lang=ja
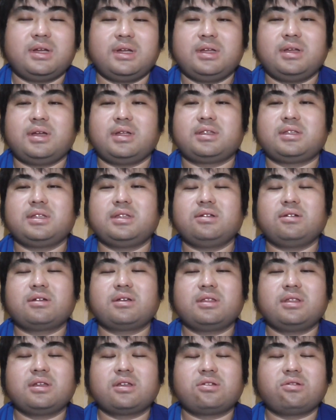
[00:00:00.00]
はい。あ、てなわ
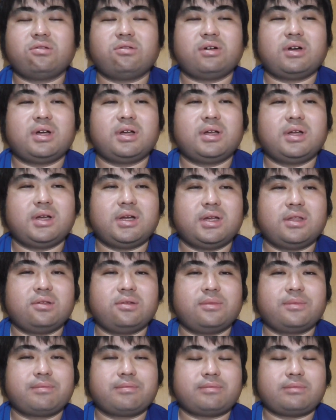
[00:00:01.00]
けで今日は、あ
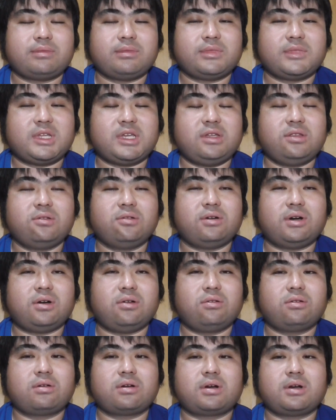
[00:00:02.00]
の、昨日
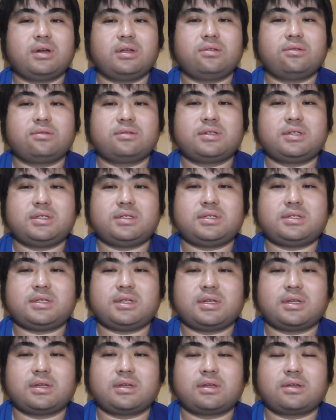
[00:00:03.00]
は北海道知事
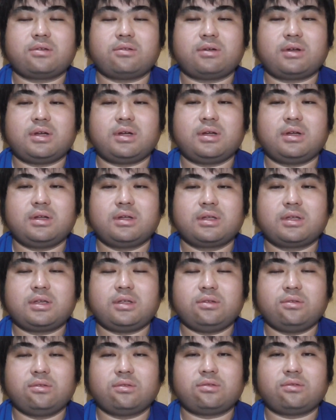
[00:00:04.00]
選挙が
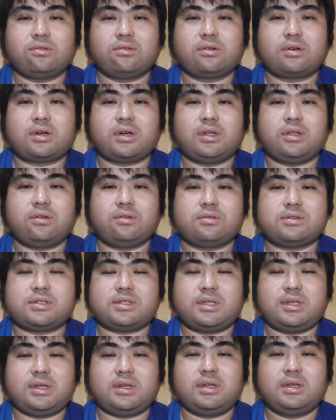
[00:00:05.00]
昨日投開票
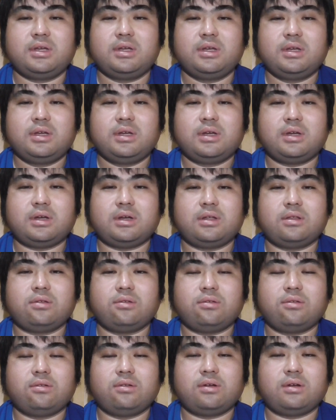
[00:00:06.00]
して、あ
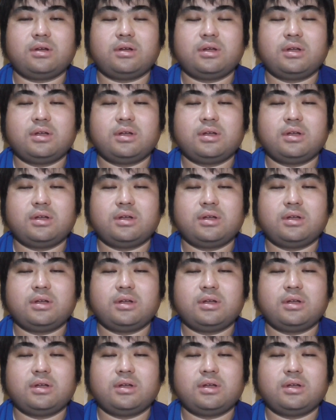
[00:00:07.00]
の、